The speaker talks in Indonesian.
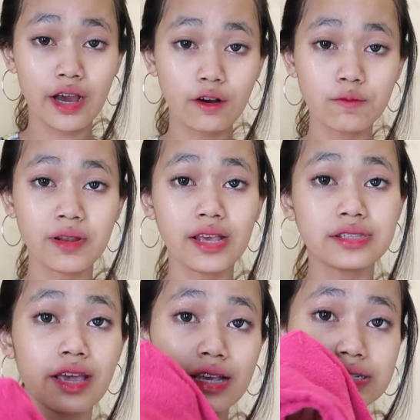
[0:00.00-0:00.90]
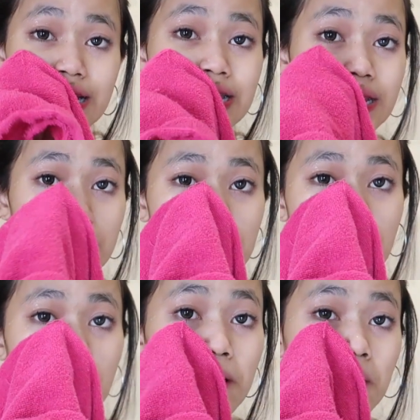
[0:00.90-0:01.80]
udah aku bilas guys dan
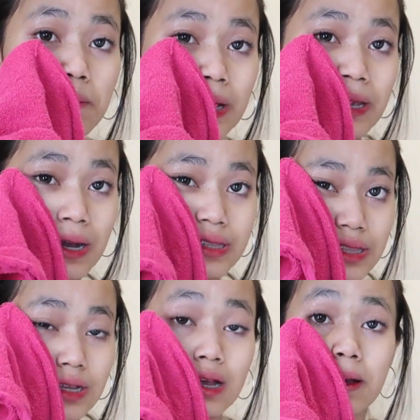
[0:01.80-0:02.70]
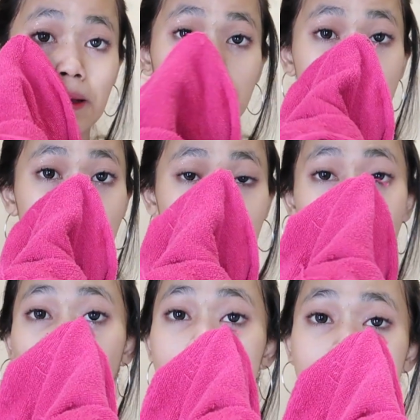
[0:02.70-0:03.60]
ini oh my god
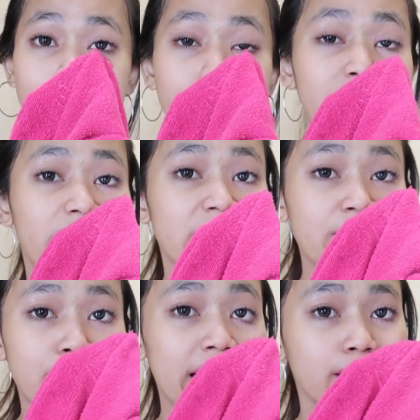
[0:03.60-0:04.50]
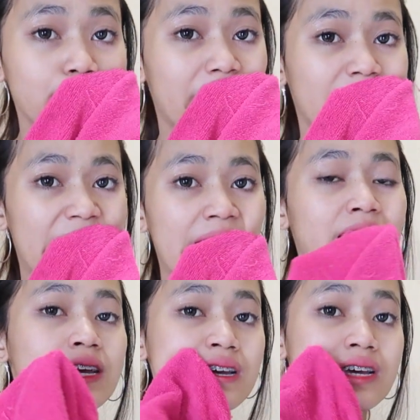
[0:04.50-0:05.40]
Bener-bener enak banget, parah
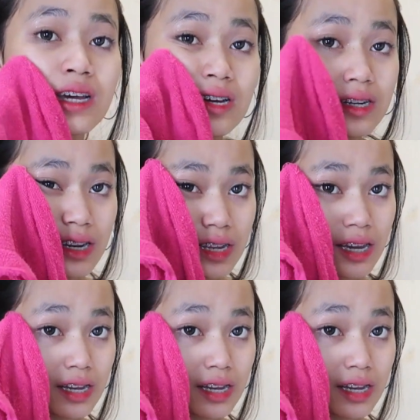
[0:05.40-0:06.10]
Dan